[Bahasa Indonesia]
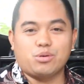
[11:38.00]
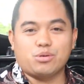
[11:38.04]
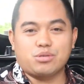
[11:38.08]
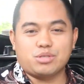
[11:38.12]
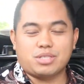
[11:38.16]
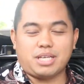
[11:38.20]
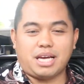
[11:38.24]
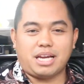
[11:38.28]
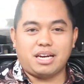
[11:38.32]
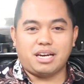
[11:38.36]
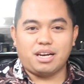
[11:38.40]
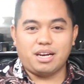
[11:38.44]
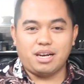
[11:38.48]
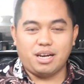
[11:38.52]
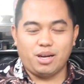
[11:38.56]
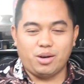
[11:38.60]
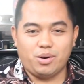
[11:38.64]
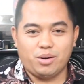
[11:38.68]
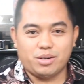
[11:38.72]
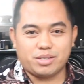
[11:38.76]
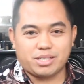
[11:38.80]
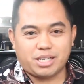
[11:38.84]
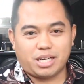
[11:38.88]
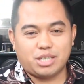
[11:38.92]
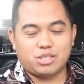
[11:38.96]
urusan
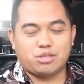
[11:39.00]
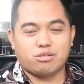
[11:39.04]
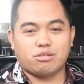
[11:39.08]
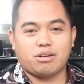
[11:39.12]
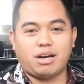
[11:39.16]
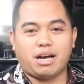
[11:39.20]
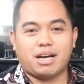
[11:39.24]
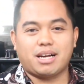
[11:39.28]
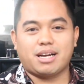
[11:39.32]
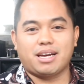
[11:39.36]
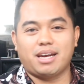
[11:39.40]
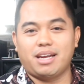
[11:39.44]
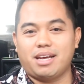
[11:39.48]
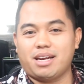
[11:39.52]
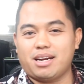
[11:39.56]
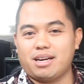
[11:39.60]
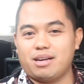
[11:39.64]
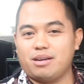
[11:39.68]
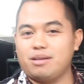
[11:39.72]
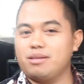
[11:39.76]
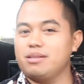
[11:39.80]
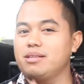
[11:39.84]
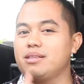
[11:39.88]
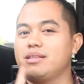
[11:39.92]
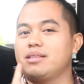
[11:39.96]
low dan juga
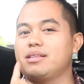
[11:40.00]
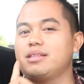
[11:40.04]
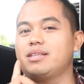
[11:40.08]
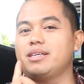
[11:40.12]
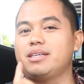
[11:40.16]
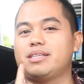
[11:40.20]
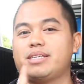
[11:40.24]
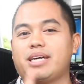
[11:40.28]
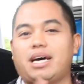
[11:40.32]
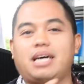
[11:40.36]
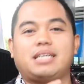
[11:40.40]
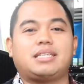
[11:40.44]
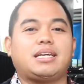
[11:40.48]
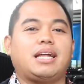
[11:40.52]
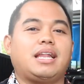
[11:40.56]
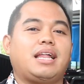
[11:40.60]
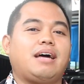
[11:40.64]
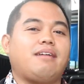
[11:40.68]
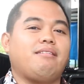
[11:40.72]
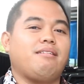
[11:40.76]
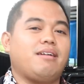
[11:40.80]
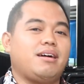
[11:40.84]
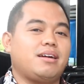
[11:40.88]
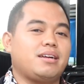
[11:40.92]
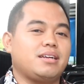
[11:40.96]
Gler tidak ada
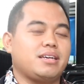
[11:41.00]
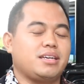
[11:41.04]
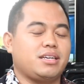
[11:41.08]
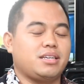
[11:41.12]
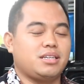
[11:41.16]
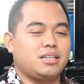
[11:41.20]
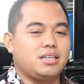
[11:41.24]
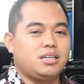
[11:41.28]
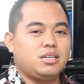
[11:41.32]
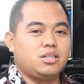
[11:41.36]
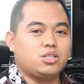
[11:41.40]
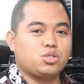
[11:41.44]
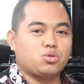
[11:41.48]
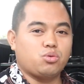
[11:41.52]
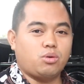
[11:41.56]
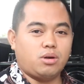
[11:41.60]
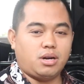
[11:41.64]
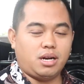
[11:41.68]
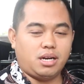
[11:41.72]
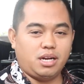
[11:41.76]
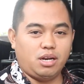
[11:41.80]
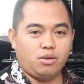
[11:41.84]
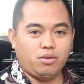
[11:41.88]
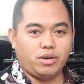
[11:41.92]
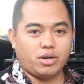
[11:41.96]
lawannya
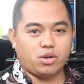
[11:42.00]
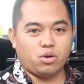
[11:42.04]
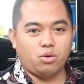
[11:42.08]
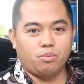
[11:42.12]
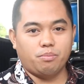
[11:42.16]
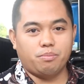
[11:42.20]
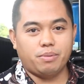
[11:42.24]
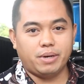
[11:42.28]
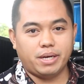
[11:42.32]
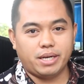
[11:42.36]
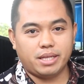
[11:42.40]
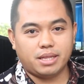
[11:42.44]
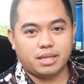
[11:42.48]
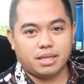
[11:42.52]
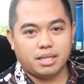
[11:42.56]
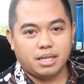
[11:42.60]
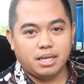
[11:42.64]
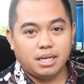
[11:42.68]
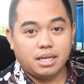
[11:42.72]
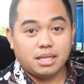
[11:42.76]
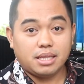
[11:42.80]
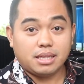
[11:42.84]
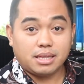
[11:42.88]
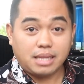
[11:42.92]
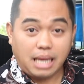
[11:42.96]
suaranya lebih komplit
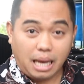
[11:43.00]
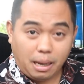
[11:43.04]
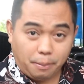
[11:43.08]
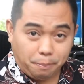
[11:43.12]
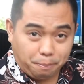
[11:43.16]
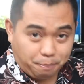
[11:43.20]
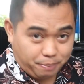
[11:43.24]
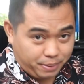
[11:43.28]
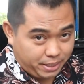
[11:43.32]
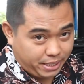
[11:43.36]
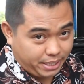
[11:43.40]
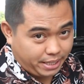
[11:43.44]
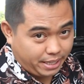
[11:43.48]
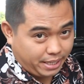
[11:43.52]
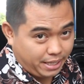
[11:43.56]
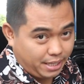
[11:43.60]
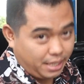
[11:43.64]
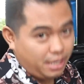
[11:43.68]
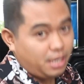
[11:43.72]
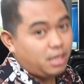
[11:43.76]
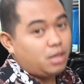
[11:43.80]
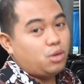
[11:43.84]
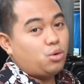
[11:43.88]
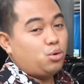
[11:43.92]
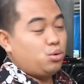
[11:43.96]

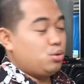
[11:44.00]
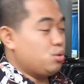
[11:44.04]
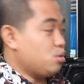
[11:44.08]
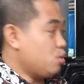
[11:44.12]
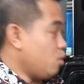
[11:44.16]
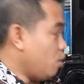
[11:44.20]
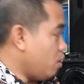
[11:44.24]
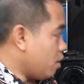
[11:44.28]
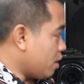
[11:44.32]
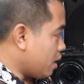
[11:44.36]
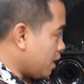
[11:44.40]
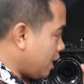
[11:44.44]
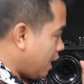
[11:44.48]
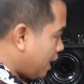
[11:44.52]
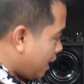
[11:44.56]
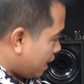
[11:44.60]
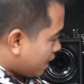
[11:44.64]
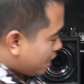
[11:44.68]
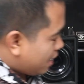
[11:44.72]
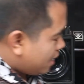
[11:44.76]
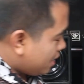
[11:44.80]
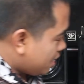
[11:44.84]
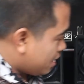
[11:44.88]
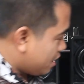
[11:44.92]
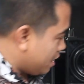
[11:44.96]
tapi untuk
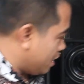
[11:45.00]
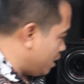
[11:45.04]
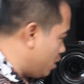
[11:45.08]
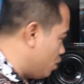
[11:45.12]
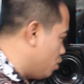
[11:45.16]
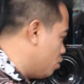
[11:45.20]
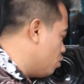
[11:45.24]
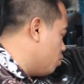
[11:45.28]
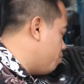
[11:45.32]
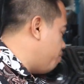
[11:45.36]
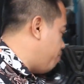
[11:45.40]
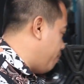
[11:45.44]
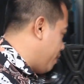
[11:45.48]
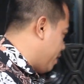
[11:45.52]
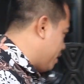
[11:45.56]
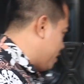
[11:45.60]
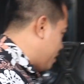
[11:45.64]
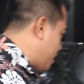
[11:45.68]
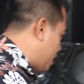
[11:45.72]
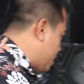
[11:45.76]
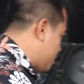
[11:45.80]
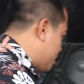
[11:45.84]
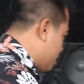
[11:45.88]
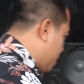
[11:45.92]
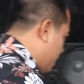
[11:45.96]
clarity Hooper
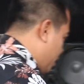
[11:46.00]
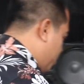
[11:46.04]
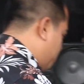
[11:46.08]
tadi